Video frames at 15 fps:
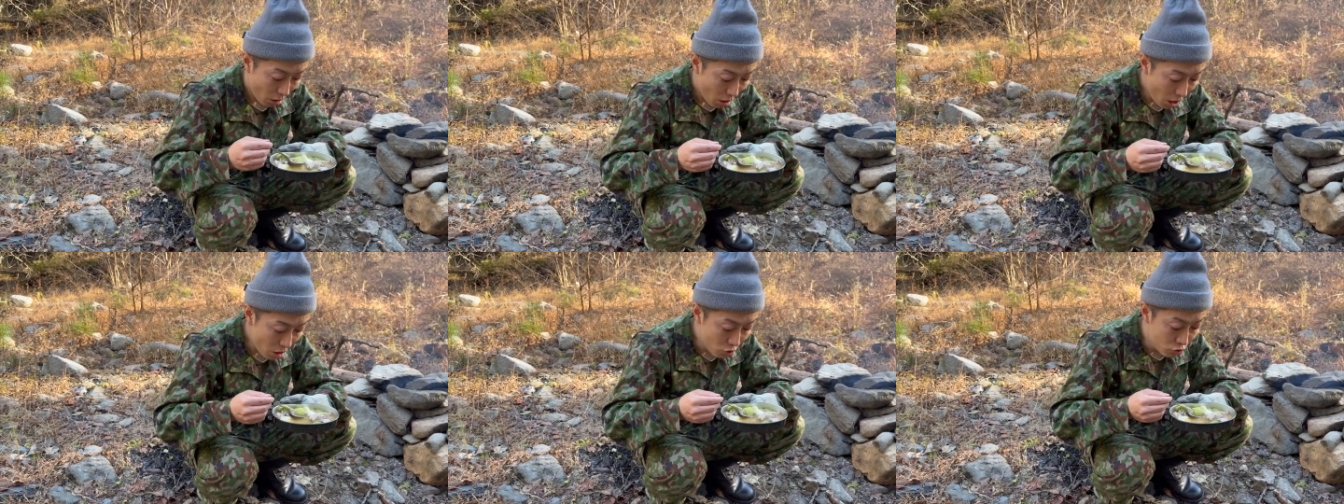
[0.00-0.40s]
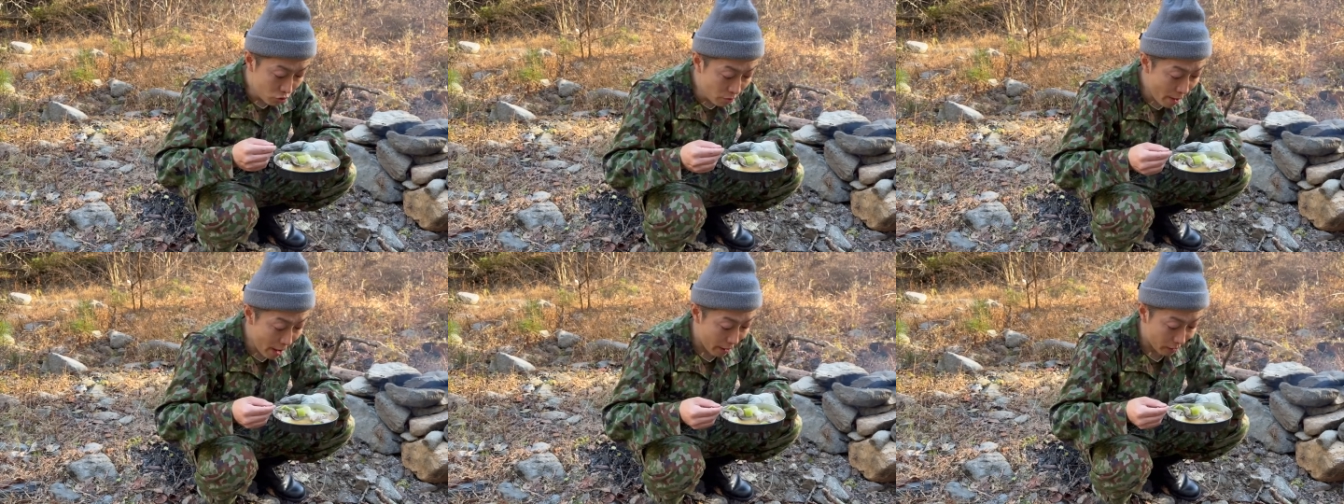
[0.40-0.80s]
あ、う
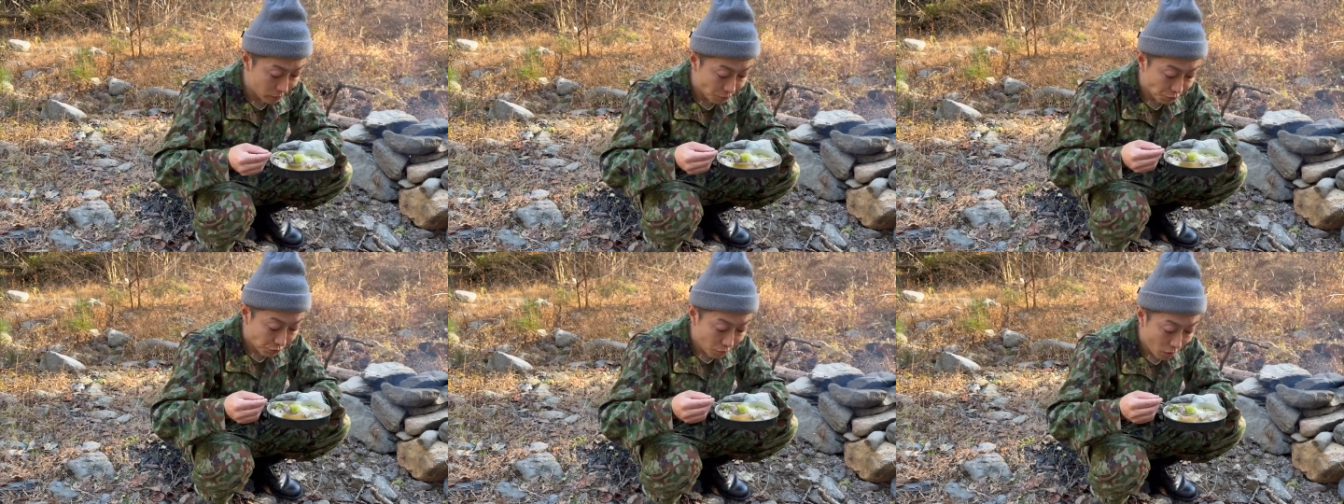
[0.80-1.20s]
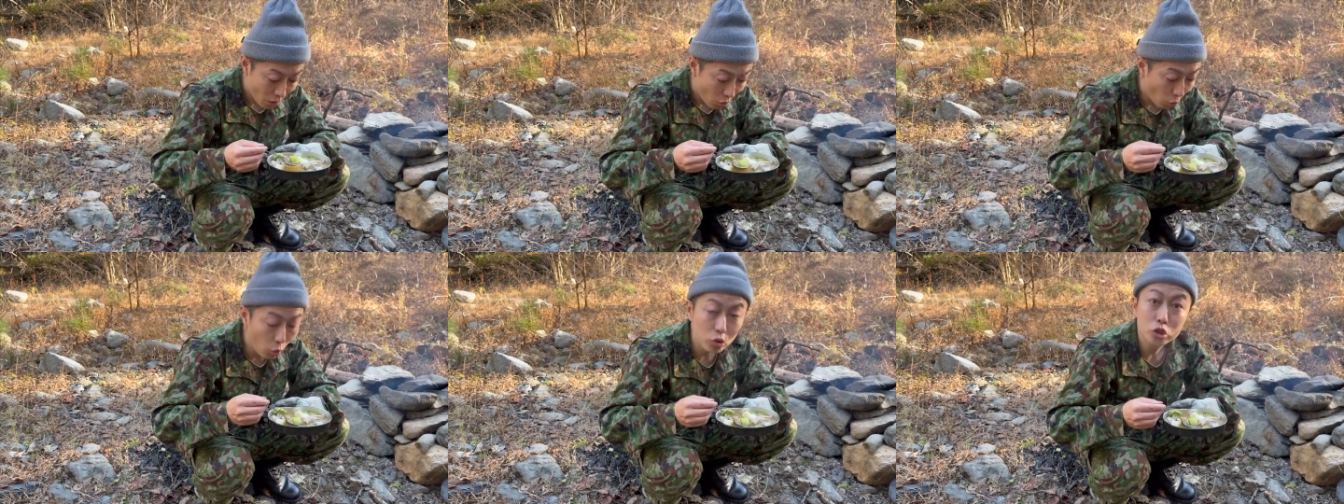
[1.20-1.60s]
めえ。
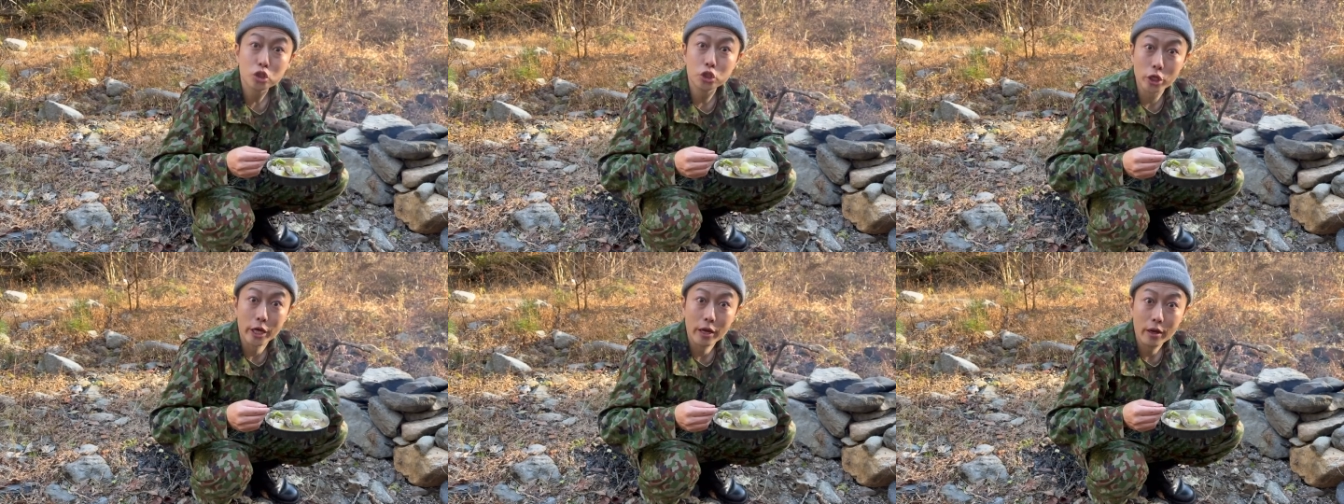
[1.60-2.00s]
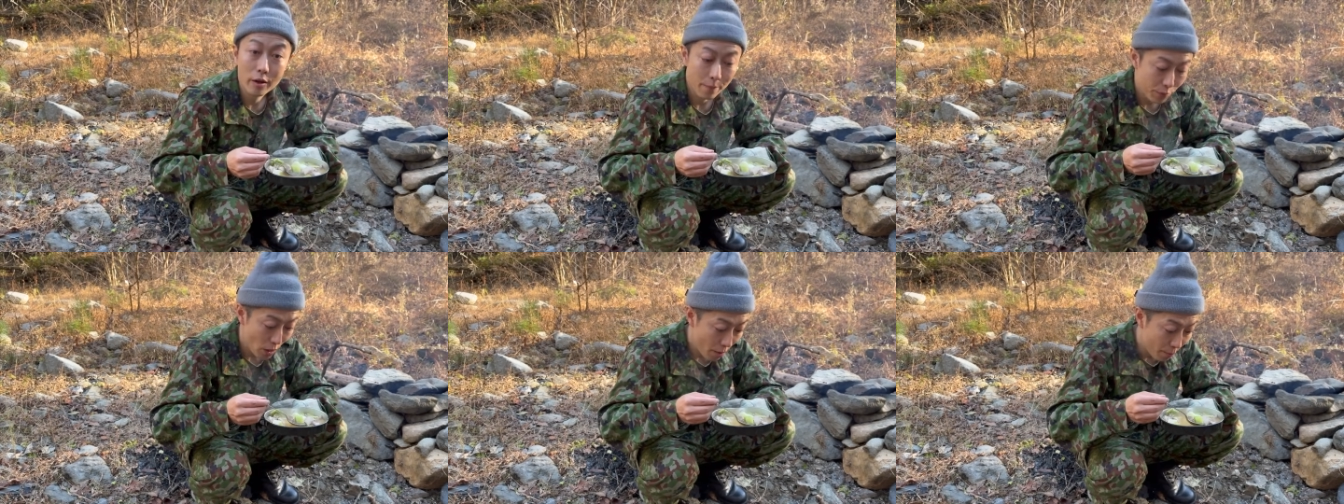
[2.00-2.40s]
お水、
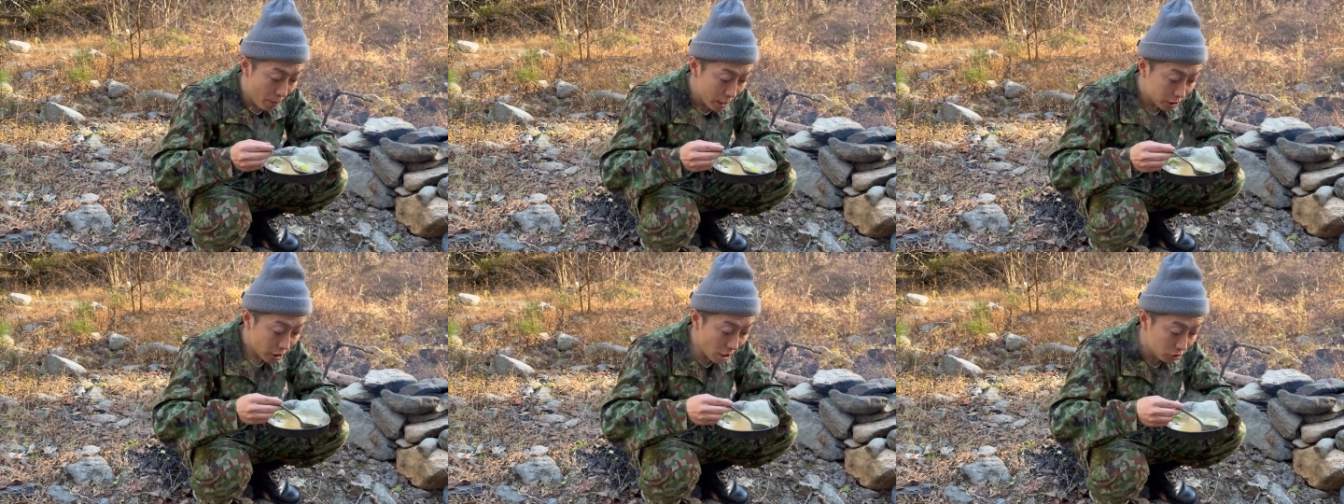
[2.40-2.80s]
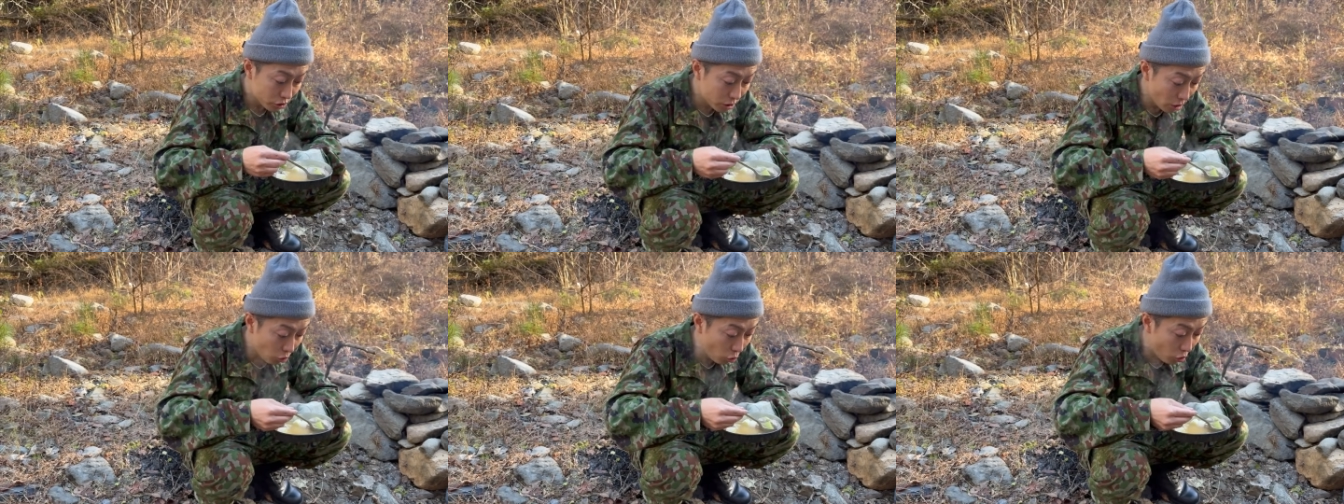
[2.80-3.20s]
めちゃく
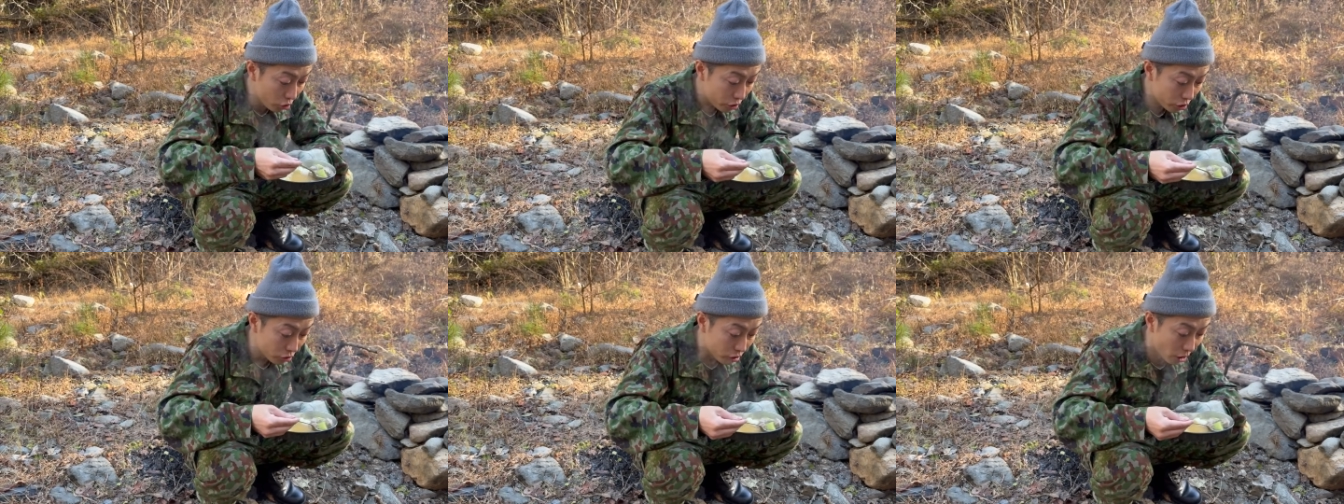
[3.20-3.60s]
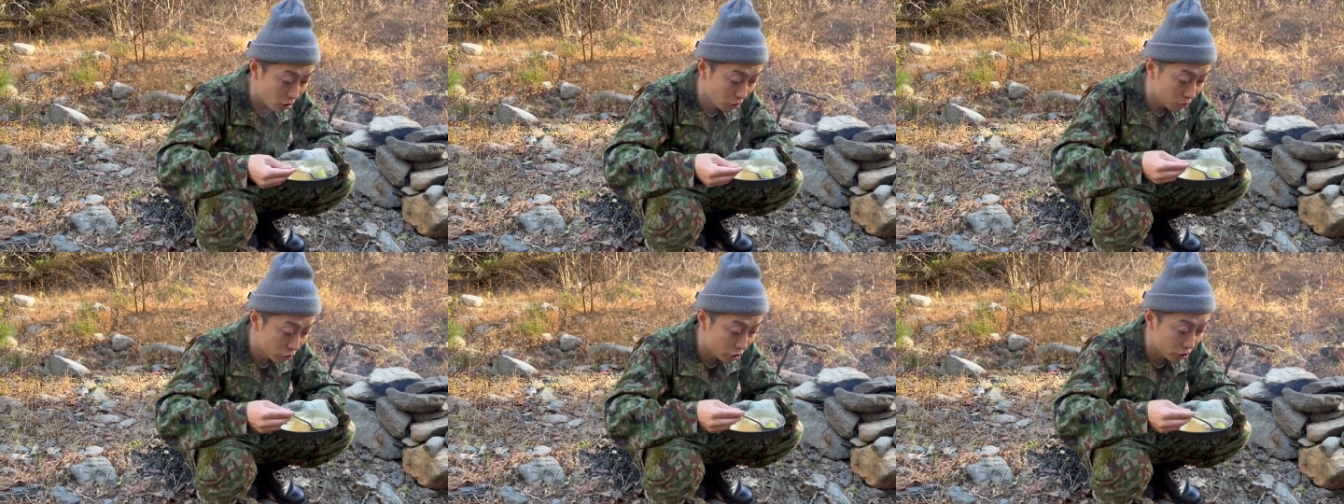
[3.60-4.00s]
ちゃ高級店
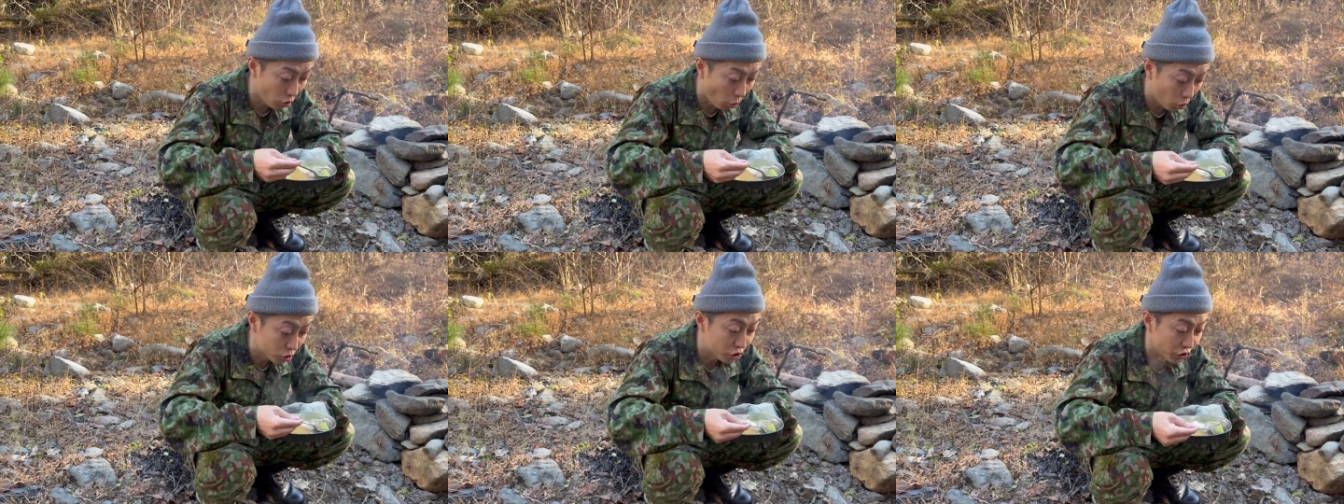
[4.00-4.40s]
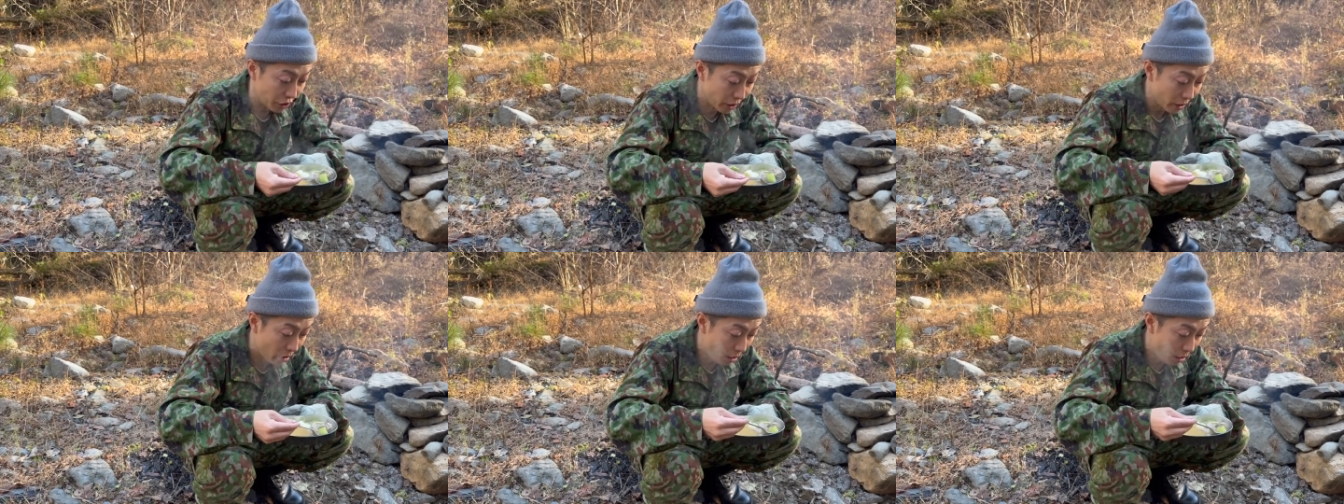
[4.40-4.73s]
の、むしろお水、